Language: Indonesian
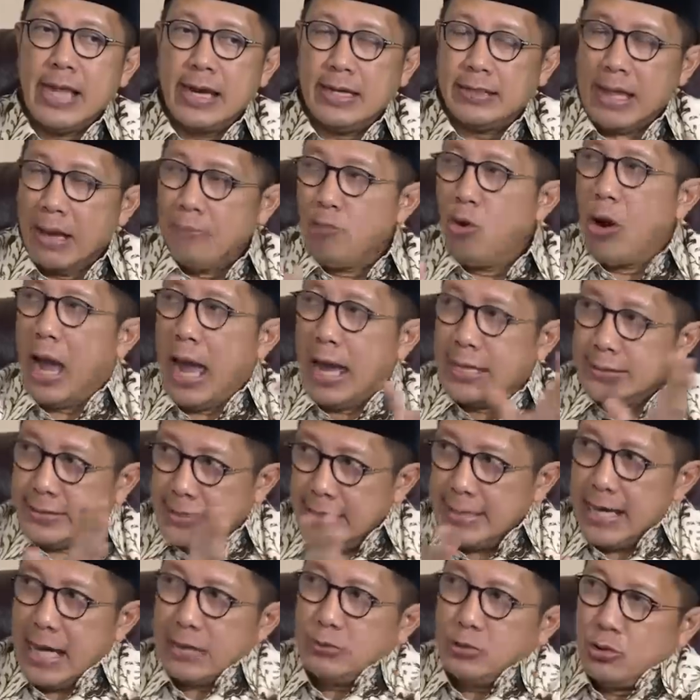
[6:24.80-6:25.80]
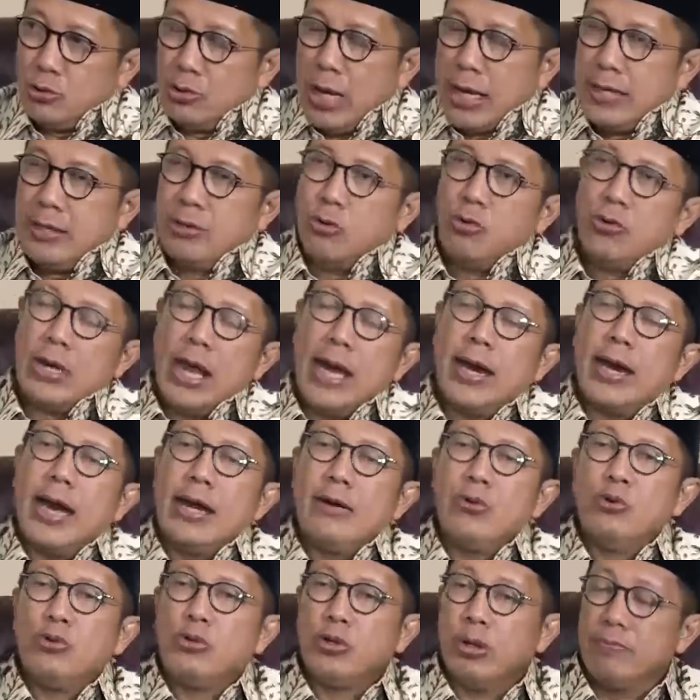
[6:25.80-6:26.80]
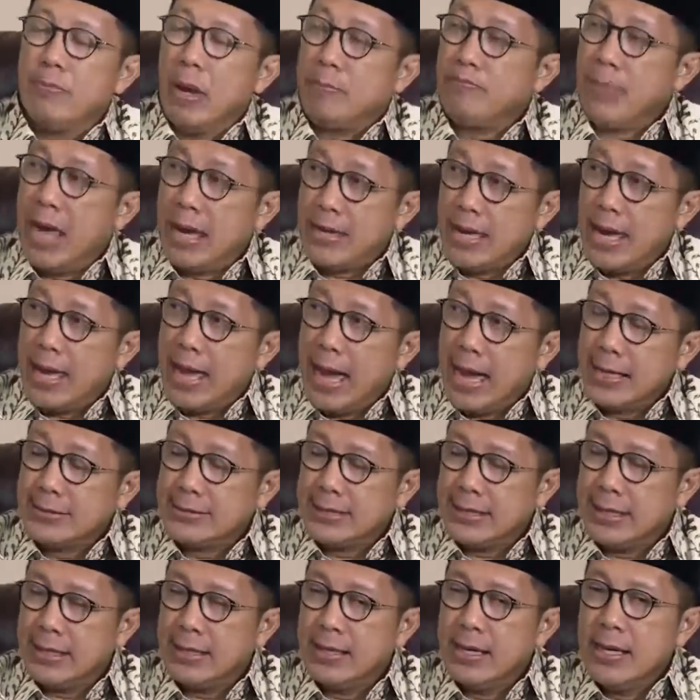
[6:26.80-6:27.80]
dari tabung haji yang juga digunakan untuk membiayai haji